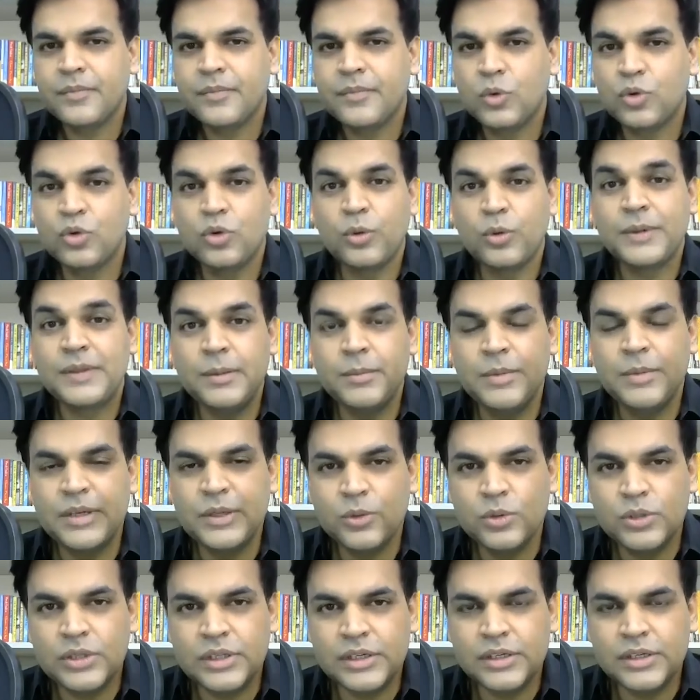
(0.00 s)
उनको हम्म। पता भी
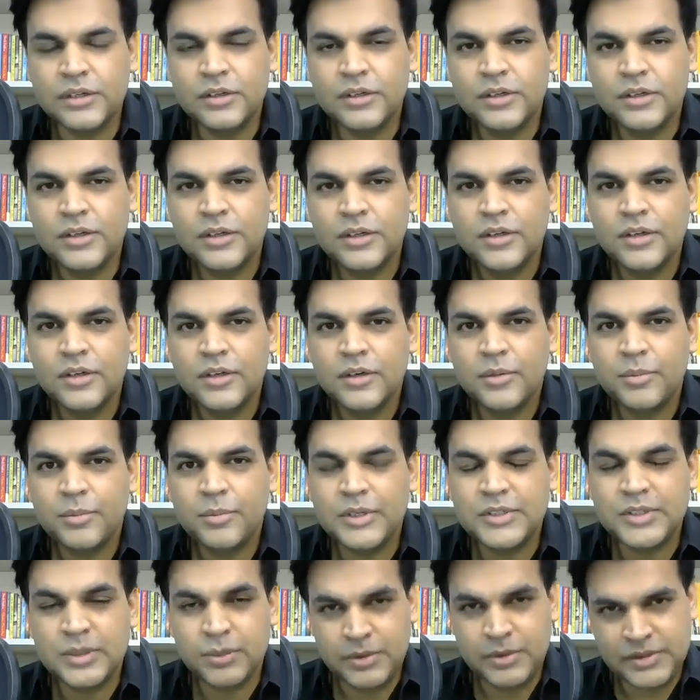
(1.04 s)
नहीं होता
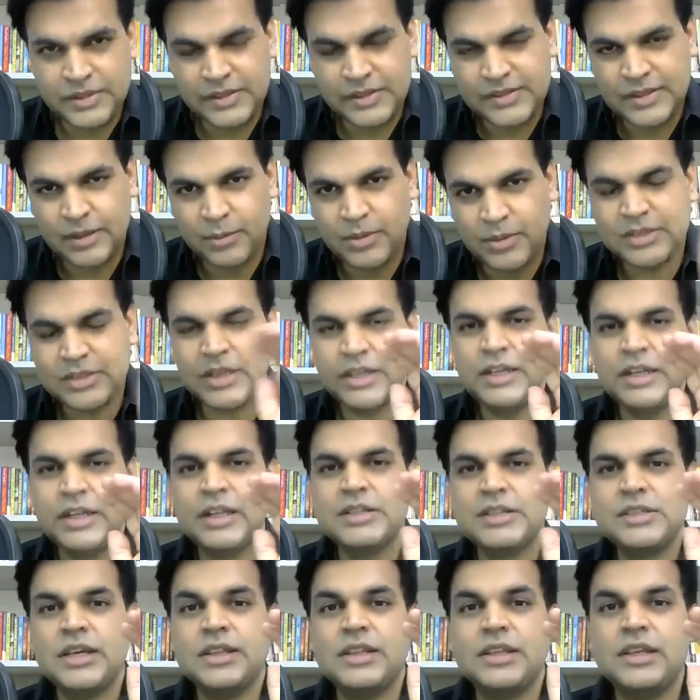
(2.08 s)
पर जब इसकी समझ आने
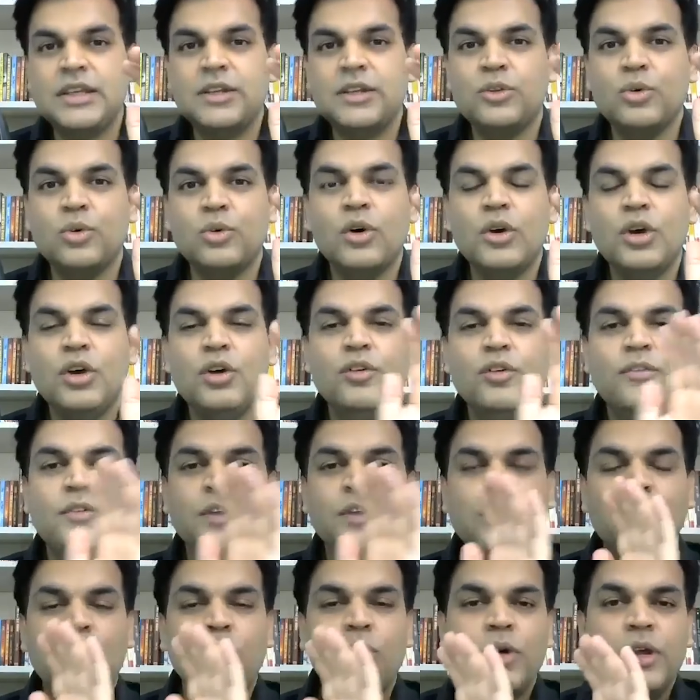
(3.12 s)
लग जाती है तो
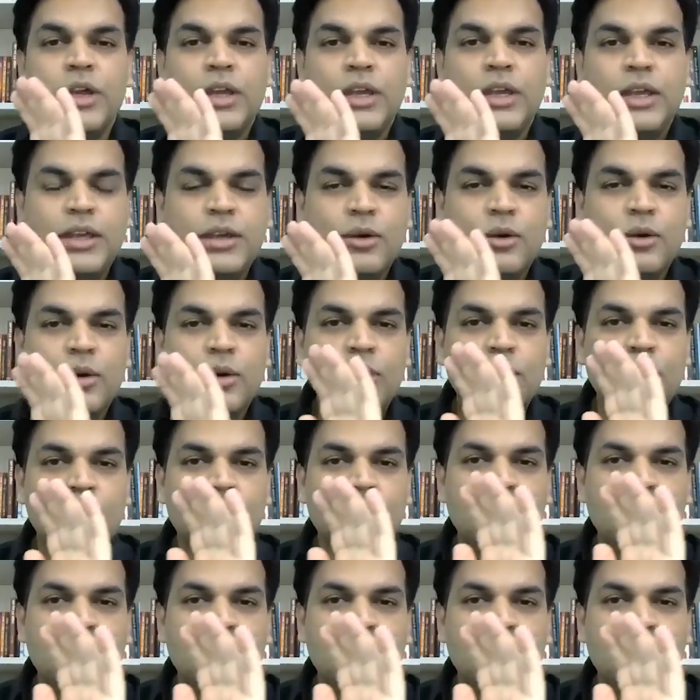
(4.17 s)
फिर वो ईगो